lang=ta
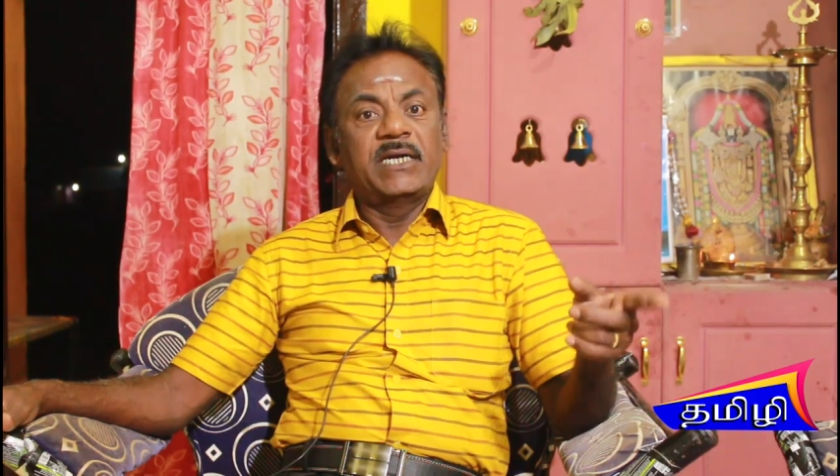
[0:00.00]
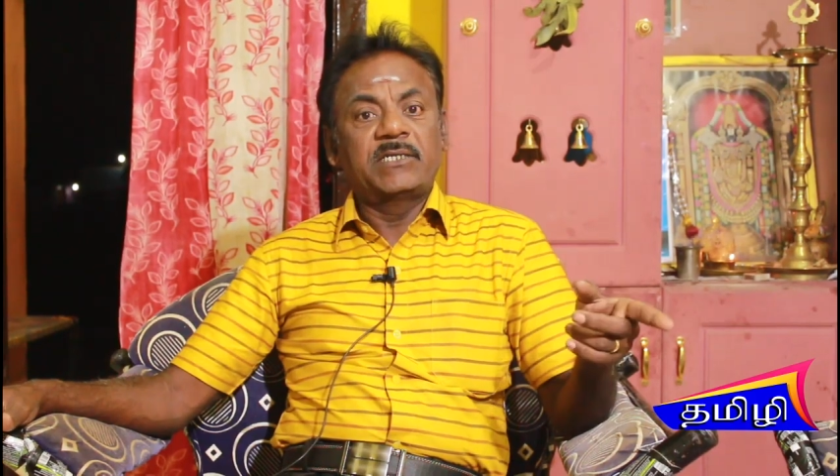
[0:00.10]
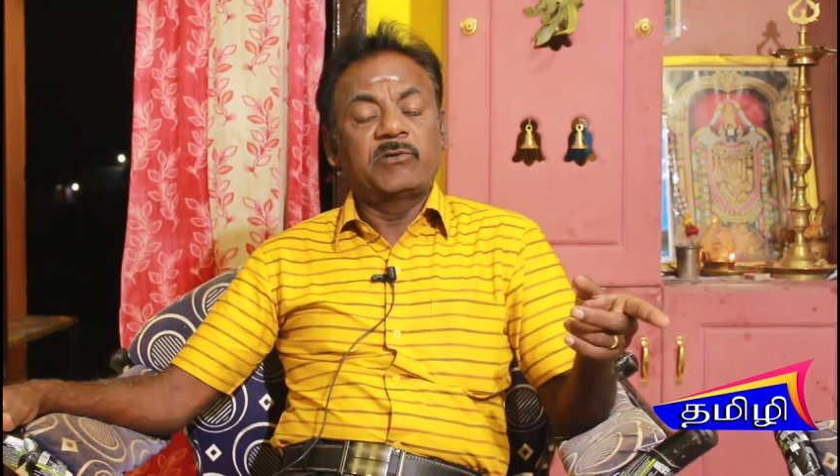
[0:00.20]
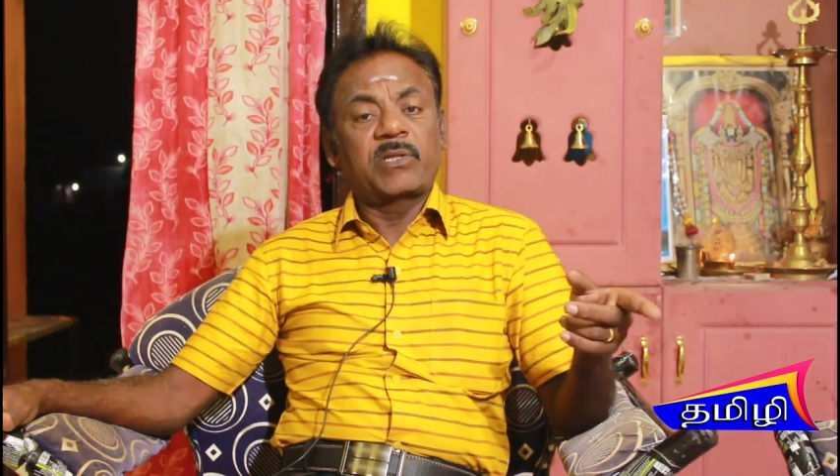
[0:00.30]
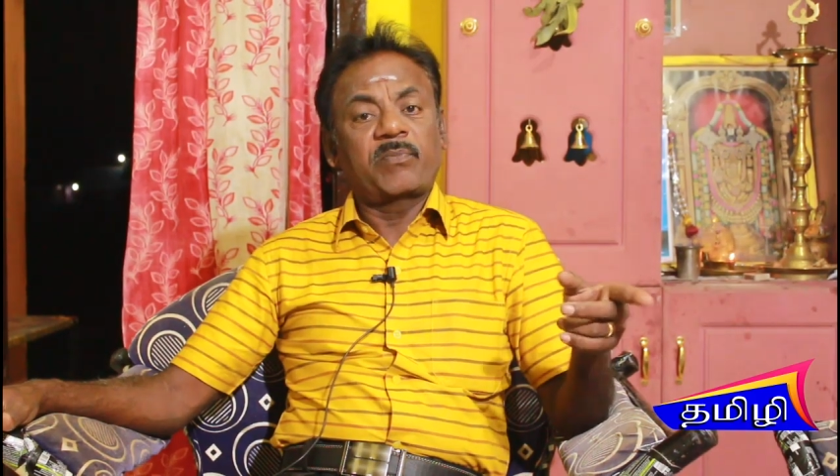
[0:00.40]

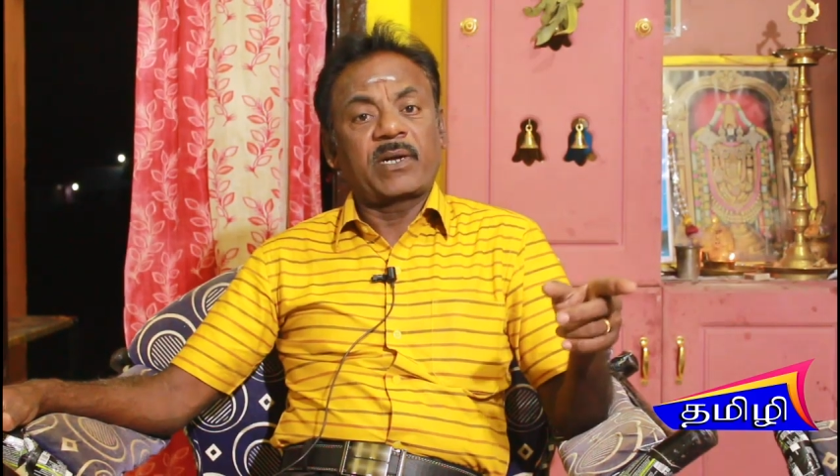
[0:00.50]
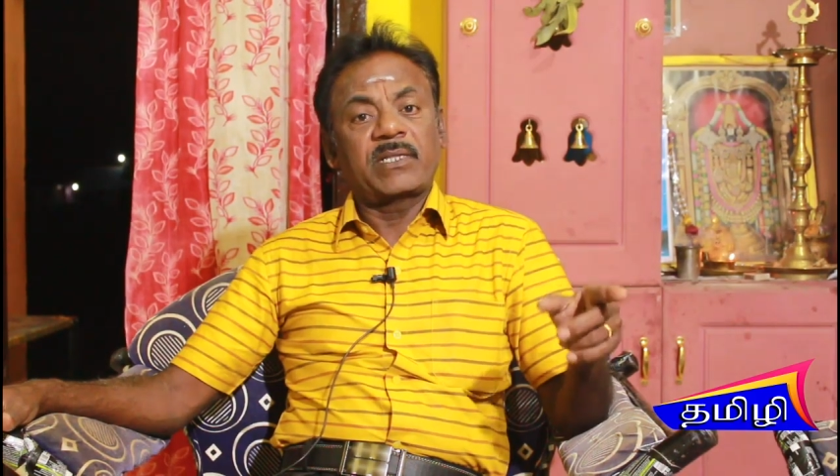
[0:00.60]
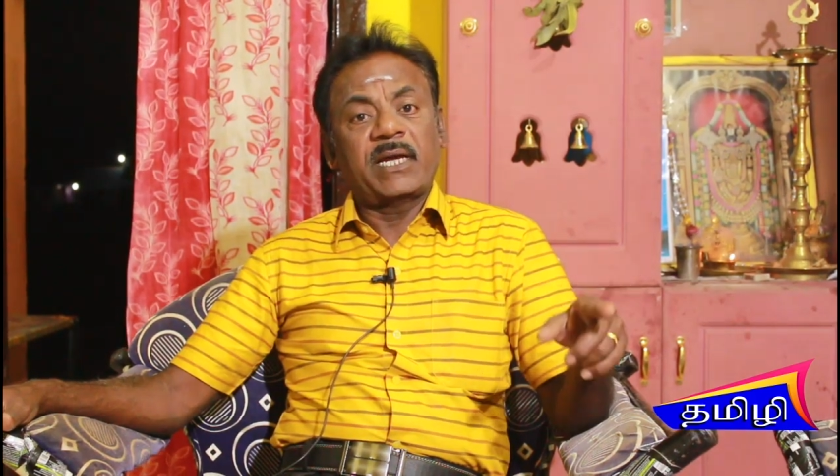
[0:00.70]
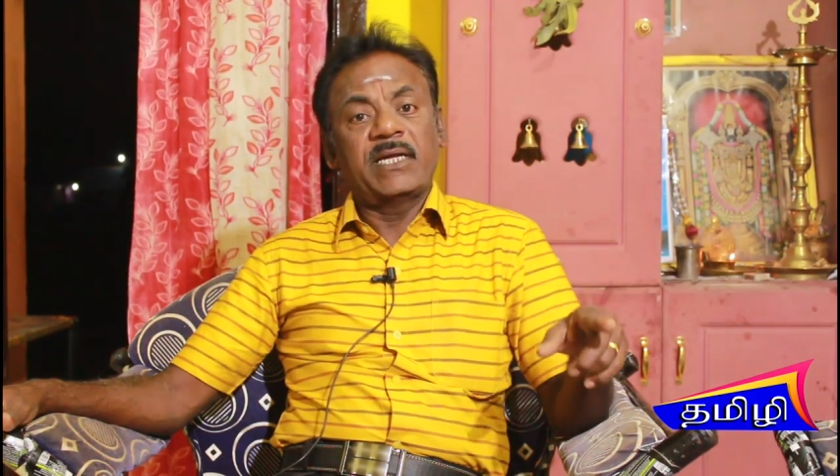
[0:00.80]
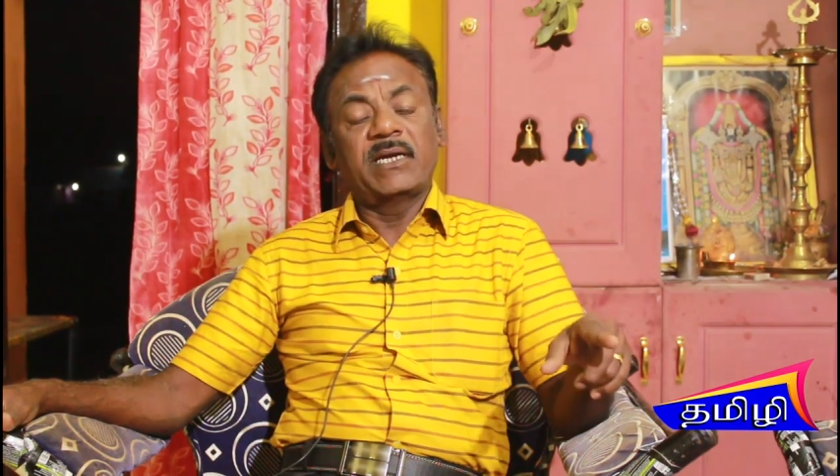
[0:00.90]
எடுத்து வந்த பிறகு
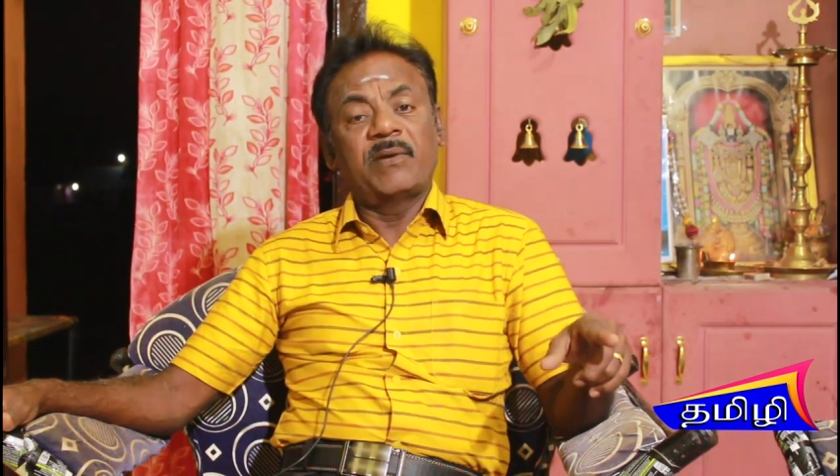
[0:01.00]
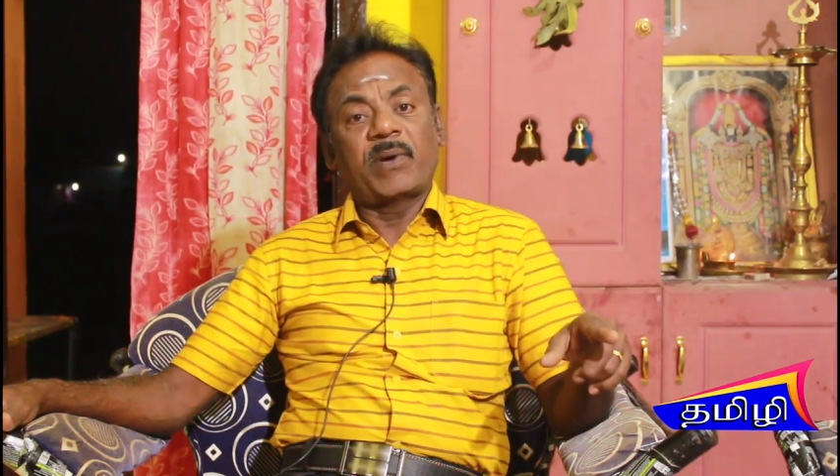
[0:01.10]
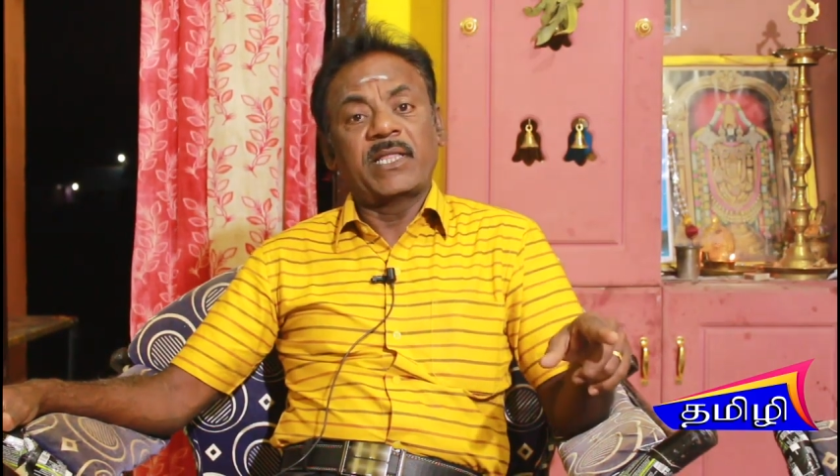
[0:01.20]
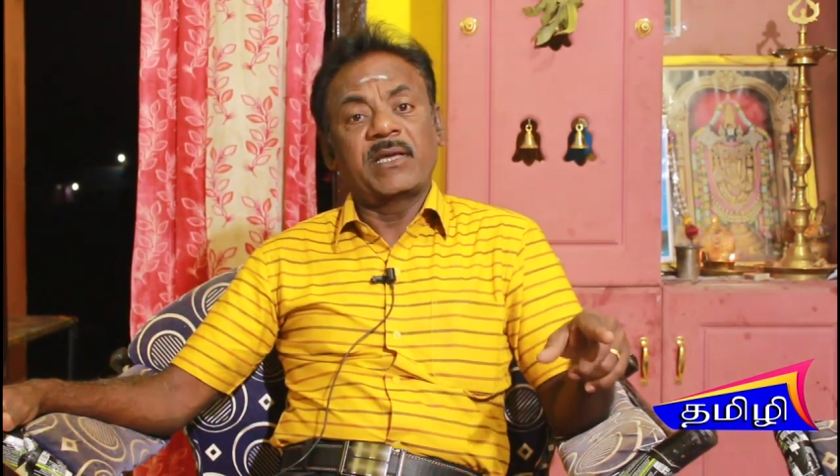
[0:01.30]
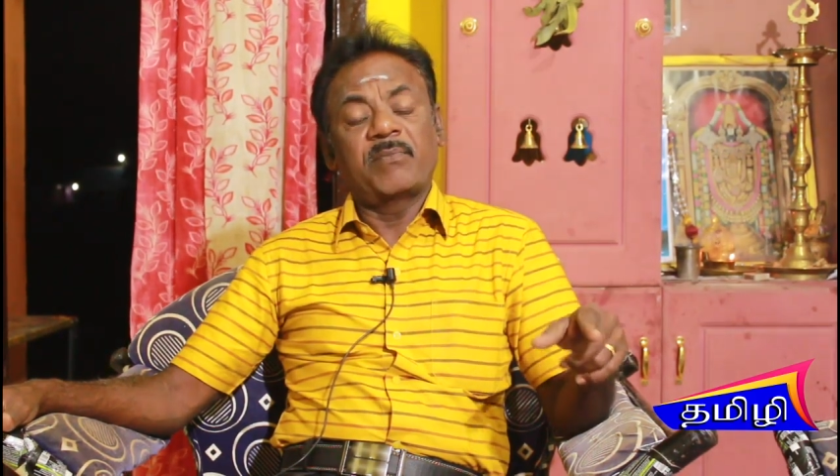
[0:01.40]
தான் என்ன
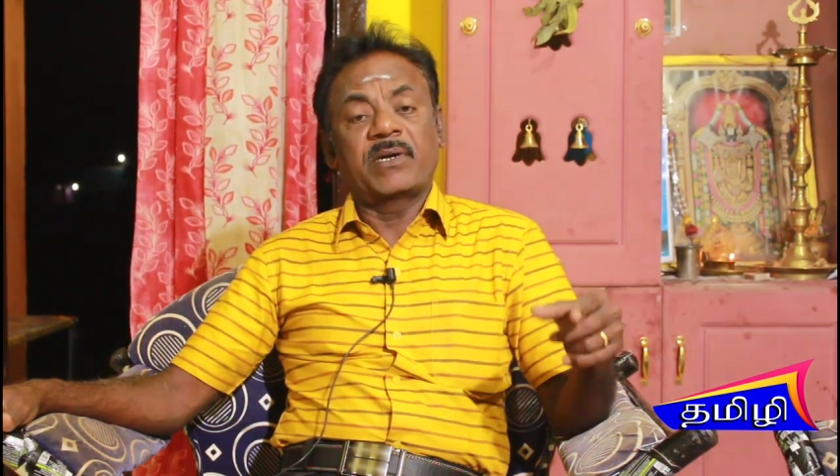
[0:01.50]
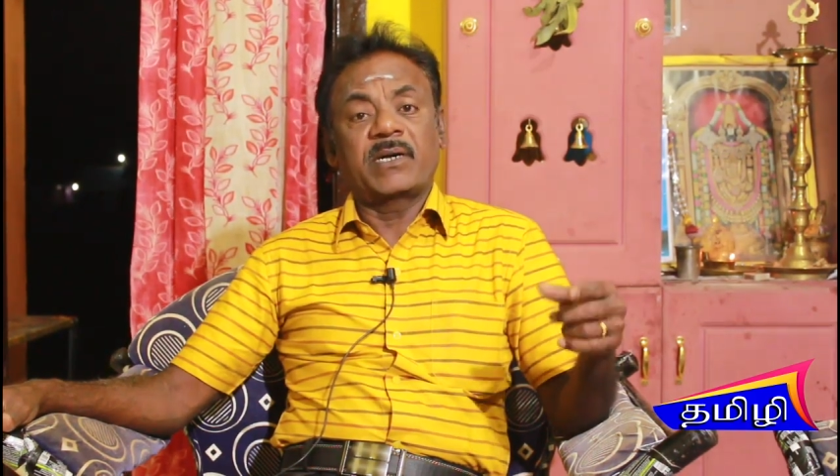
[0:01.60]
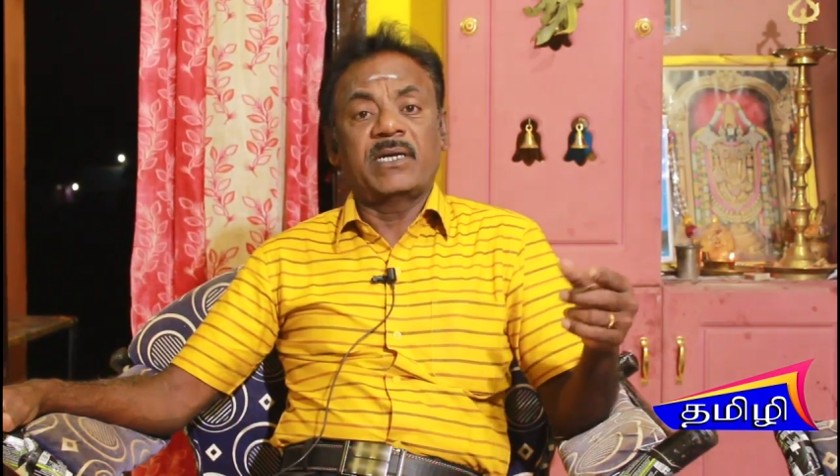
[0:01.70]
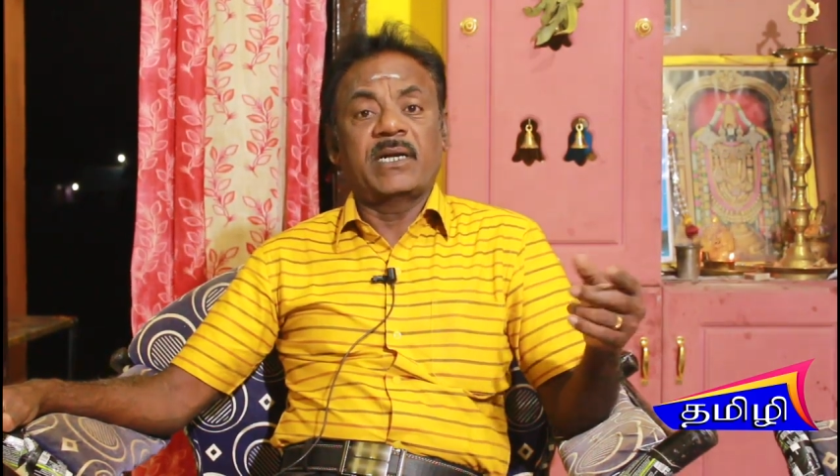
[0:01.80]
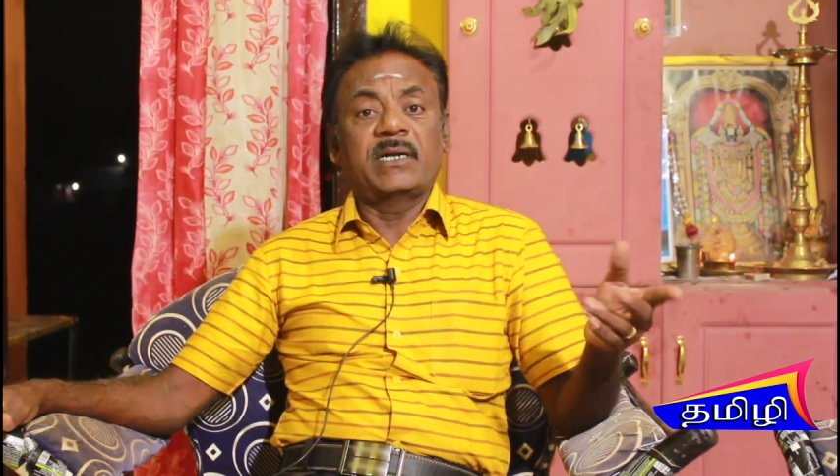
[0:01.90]
பாதிக்கப்பட்டிருக்கு